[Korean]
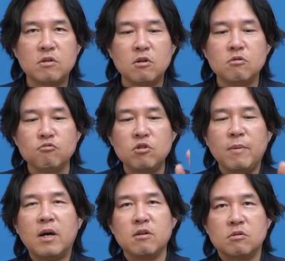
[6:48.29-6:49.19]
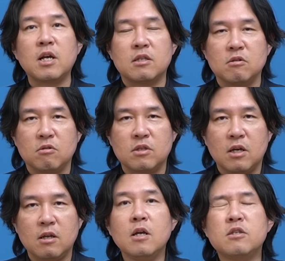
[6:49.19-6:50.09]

이거는 우리 마을의 역사 같은 거다.